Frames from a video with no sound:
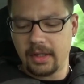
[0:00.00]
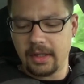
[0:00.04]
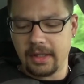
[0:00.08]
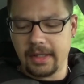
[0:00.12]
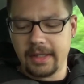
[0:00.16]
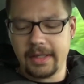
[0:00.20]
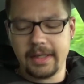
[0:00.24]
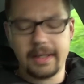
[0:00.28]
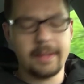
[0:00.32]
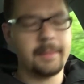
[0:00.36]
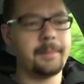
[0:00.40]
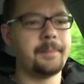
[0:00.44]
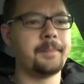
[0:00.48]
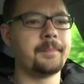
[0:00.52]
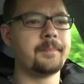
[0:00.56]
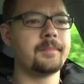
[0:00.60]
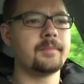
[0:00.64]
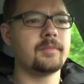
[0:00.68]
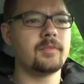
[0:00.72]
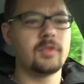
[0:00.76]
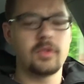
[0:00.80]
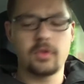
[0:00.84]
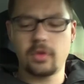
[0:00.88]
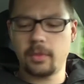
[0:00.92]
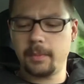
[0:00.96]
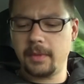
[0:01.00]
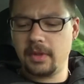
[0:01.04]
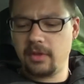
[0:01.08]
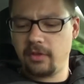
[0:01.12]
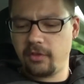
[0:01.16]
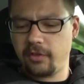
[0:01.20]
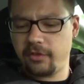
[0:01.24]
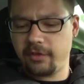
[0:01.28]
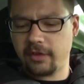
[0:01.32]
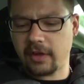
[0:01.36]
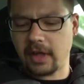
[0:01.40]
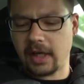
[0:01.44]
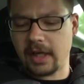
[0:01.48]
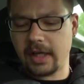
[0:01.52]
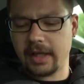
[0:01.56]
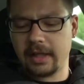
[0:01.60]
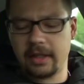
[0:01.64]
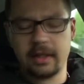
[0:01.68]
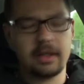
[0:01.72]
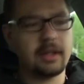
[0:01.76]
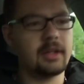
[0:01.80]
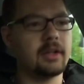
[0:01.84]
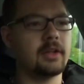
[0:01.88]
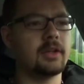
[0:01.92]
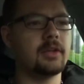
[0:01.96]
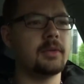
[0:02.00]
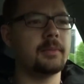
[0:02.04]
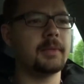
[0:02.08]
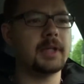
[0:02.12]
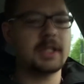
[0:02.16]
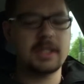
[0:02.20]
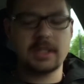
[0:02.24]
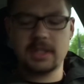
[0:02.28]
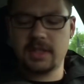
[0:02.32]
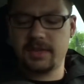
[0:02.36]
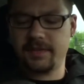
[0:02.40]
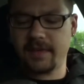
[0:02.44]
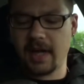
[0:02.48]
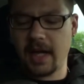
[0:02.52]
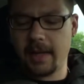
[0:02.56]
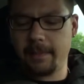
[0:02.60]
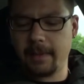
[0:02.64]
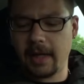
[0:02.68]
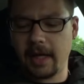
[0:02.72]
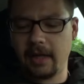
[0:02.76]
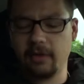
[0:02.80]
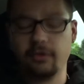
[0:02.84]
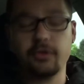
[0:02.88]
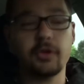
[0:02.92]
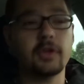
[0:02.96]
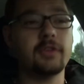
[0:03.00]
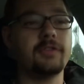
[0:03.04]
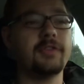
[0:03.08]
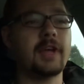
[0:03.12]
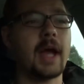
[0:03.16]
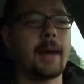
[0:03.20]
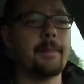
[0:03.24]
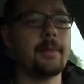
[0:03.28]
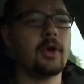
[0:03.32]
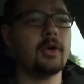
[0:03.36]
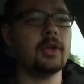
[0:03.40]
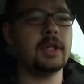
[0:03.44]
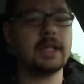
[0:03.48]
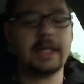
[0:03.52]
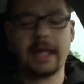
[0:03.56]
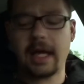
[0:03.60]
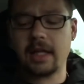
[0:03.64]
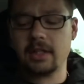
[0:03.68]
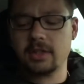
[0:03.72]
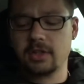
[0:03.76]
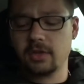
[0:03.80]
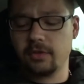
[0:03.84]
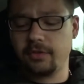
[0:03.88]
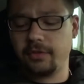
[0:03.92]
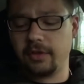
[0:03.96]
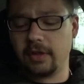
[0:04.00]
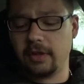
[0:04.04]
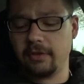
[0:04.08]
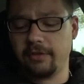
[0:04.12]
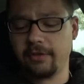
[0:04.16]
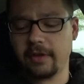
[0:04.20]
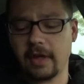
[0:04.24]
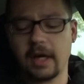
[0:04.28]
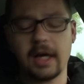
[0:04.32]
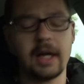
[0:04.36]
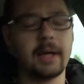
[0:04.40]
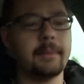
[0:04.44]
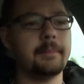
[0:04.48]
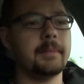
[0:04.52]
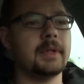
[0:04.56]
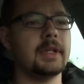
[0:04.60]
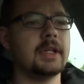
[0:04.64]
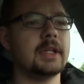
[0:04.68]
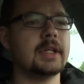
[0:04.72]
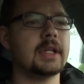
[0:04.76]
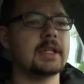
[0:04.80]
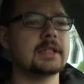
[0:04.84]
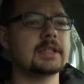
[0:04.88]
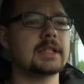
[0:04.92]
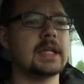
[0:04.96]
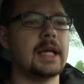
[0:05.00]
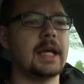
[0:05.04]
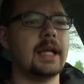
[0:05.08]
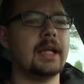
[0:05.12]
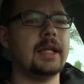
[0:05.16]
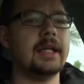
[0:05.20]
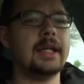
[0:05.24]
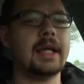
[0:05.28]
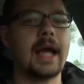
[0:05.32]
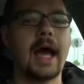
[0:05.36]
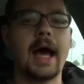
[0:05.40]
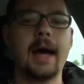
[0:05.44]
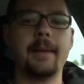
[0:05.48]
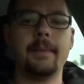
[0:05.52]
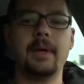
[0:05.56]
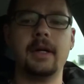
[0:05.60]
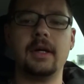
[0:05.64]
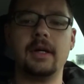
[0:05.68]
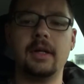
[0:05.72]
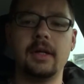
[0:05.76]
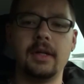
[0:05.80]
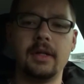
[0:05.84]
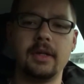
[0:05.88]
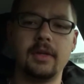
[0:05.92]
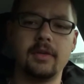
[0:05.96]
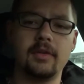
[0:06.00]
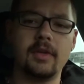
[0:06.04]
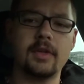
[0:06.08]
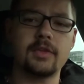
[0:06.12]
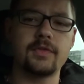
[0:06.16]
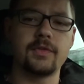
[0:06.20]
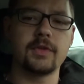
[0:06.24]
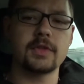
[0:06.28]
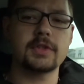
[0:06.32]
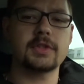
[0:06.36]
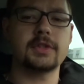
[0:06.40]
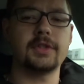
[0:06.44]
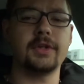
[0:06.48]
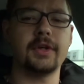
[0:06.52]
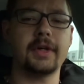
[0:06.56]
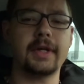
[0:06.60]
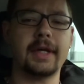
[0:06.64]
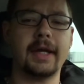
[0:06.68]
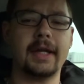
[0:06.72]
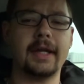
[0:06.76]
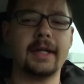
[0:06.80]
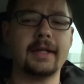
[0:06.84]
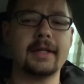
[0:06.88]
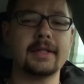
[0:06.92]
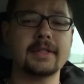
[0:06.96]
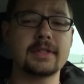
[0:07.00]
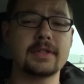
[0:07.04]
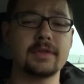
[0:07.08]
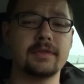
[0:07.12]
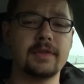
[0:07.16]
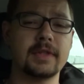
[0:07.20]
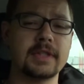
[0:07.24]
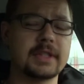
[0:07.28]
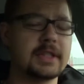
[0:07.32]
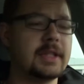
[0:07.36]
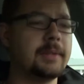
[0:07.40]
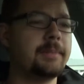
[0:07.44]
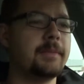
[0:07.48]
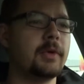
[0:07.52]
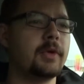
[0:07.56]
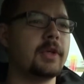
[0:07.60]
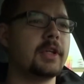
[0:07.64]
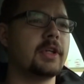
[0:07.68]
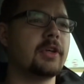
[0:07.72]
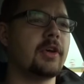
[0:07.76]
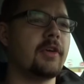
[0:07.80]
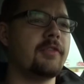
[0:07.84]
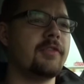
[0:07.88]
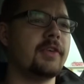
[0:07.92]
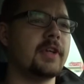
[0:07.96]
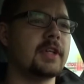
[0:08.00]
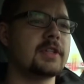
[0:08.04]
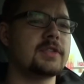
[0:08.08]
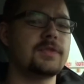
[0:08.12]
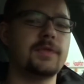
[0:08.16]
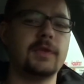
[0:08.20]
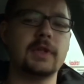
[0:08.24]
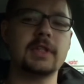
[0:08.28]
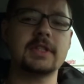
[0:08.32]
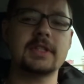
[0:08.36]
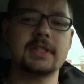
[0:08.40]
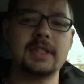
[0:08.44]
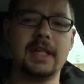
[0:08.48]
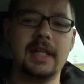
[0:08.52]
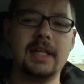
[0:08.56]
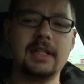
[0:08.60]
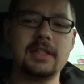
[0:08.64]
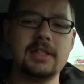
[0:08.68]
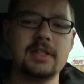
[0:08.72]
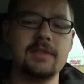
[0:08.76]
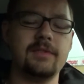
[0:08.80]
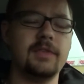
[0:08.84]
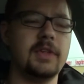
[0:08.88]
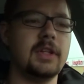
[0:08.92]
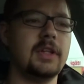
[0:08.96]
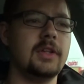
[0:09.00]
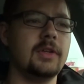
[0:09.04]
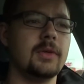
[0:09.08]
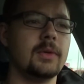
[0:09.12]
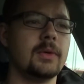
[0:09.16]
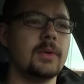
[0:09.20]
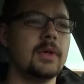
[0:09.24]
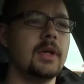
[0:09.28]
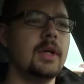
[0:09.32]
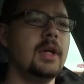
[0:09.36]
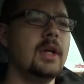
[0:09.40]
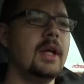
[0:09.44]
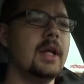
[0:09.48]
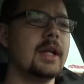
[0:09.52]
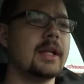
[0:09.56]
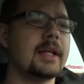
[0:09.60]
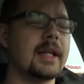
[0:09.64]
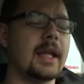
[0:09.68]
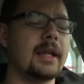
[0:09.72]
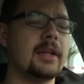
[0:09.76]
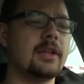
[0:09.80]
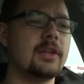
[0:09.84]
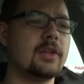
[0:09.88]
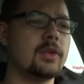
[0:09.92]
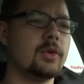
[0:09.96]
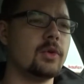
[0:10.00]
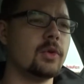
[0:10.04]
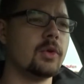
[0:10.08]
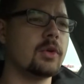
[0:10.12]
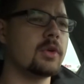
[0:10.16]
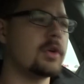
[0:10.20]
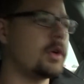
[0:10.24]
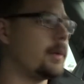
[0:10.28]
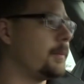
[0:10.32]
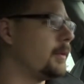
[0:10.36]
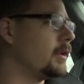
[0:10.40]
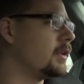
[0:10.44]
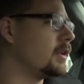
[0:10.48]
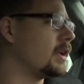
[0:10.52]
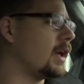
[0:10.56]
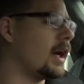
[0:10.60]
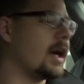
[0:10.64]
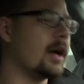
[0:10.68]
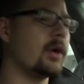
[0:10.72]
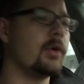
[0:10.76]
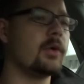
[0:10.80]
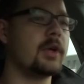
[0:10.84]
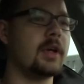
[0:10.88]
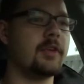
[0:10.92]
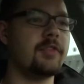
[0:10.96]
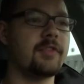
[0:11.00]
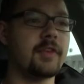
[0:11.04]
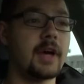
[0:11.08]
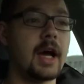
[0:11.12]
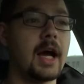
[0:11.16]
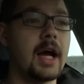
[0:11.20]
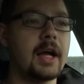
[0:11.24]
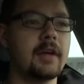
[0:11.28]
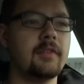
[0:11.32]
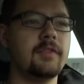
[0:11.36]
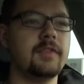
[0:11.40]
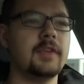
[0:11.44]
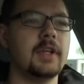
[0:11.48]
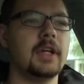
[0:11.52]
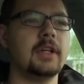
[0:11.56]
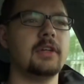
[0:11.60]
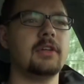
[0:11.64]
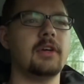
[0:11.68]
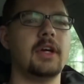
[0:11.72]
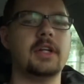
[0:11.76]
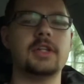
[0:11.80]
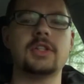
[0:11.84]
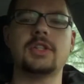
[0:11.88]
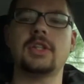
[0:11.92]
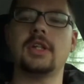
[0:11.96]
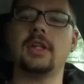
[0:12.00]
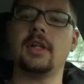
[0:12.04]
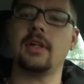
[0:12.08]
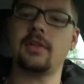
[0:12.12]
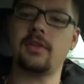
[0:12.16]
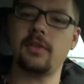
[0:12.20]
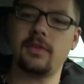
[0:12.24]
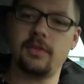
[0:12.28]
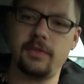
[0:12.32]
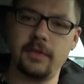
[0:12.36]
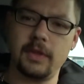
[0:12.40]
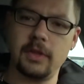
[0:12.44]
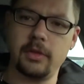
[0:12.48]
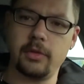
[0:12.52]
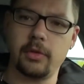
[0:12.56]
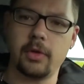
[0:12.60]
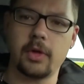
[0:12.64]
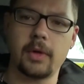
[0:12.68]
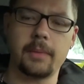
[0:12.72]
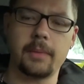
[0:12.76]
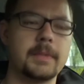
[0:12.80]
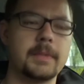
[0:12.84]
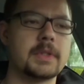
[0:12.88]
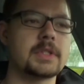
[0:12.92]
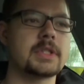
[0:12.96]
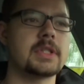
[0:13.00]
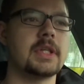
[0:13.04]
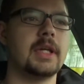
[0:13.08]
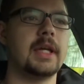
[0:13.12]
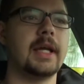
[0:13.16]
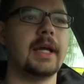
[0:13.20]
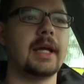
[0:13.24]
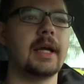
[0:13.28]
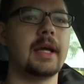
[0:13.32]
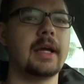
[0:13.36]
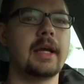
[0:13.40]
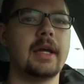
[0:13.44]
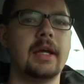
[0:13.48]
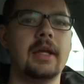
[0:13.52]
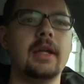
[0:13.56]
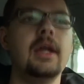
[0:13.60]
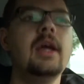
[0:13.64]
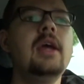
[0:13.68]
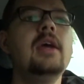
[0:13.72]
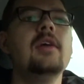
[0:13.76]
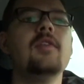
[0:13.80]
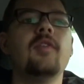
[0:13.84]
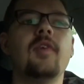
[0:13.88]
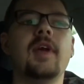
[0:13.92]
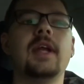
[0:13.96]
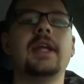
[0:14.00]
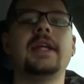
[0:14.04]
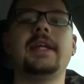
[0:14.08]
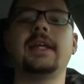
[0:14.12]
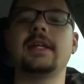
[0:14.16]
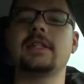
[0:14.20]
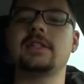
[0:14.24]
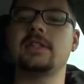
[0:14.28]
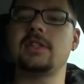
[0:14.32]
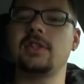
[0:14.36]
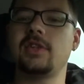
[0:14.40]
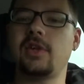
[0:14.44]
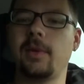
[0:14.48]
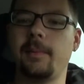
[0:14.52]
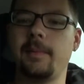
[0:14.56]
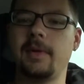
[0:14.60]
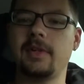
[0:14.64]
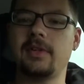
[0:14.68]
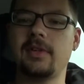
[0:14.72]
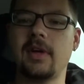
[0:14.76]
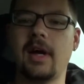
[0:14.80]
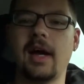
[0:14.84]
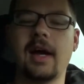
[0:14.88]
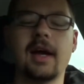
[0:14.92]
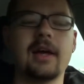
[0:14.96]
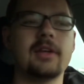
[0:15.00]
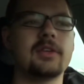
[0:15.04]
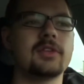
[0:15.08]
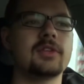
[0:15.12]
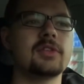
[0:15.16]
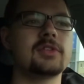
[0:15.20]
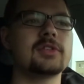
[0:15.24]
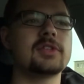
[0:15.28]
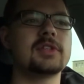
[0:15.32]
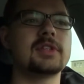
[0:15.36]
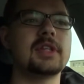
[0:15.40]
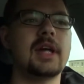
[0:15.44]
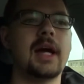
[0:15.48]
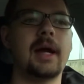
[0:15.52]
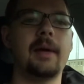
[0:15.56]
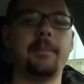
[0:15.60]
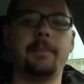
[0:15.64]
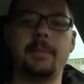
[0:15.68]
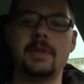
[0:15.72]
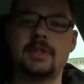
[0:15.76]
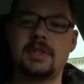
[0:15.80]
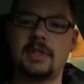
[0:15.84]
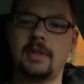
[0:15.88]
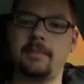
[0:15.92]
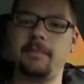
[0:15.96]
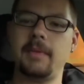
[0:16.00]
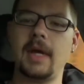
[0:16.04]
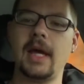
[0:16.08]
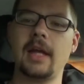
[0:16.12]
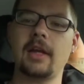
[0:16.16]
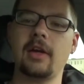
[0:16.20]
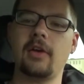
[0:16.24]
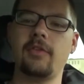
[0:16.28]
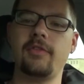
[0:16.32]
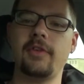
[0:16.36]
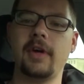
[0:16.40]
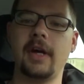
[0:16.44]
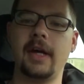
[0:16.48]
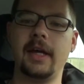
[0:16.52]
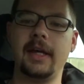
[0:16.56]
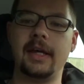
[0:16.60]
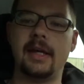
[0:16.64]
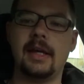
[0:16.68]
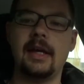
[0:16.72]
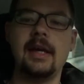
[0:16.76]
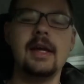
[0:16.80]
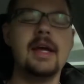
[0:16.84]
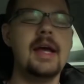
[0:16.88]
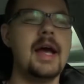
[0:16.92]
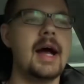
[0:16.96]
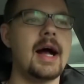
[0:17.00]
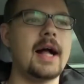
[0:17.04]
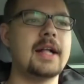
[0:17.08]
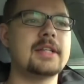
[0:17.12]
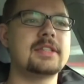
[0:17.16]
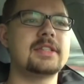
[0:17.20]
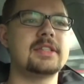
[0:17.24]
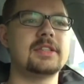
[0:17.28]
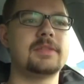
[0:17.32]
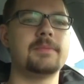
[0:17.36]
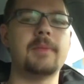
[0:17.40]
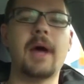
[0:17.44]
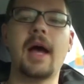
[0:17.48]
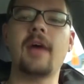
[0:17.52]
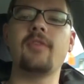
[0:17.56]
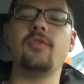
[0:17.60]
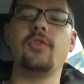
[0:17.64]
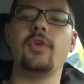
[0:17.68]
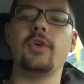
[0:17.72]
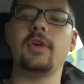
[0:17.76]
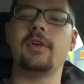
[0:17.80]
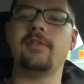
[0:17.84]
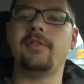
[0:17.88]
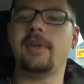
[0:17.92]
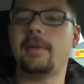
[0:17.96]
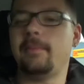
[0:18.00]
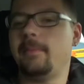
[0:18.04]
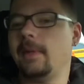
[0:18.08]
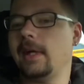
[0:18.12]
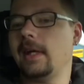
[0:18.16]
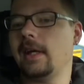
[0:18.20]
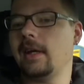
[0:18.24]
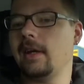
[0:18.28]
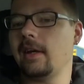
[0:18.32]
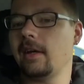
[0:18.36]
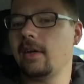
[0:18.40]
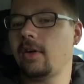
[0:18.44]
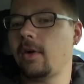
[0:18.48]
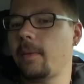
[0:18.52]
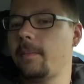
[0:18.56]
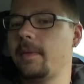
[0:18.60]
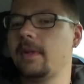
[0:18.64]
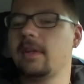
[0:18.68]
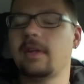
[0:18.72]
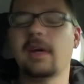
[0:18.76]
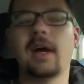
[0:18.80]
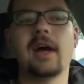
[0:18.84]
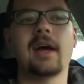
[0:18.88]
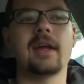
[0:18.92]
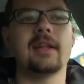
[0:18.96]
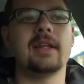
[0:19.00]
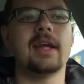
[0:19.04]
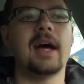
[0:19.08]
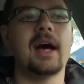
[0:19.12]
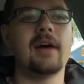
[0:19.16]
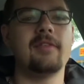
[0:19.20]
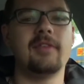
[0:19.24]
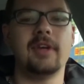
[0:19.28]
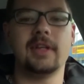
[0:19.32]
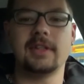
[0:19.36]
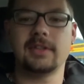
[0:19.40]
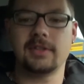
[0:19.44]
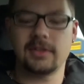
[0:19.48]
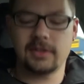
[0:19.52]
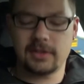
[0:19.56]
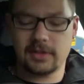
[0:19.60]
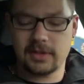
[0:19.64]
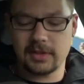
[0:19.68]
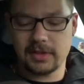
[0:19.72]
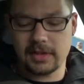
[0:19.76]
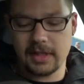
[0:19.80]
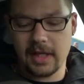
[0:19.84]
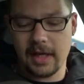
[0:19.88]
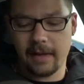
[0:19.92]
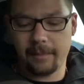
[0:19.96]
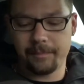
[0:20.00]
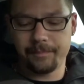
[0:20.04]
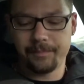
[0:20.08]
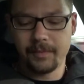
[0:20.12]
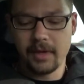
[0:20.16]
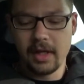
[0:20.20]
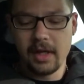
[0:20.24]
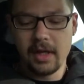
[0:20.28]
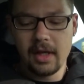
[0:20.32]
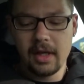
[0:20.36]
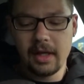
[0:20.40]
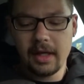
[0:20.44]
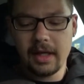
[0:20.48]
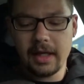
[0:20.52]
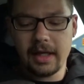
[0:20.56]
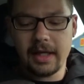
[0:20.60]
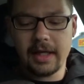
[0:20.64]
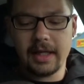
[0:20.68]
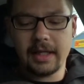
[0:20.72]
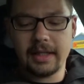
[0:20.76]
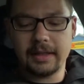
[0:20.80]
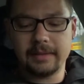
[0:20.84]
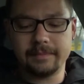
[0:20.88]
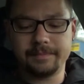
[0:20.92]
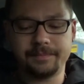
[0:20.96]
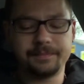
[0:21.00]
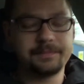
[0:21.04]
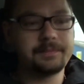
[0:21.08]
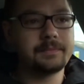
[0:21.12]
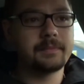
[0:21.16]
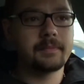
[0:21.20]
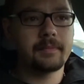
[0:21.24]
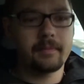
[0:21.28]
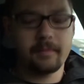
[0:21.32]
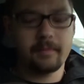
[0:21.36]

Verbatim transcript: Ähm, somit Frage Nummer zwei beantwortet. Wir haben auch nicht ganz so viele Fragen, bin ich ganz ehrlich, aber es wusste noch keiner, dass es sowas gibt. Und ich hoffe, dass für das nächste Video dann genug Kommentare oder Fragen vielleicht auch anstehen, dass das Video bisschen länger geht, weil ich jetzt die Kommentare sozusagen ein bisschen mehr drauf eingehe, als ich es machen würde, wenn mehrere Kommentare da wären sozusagen. Ähm,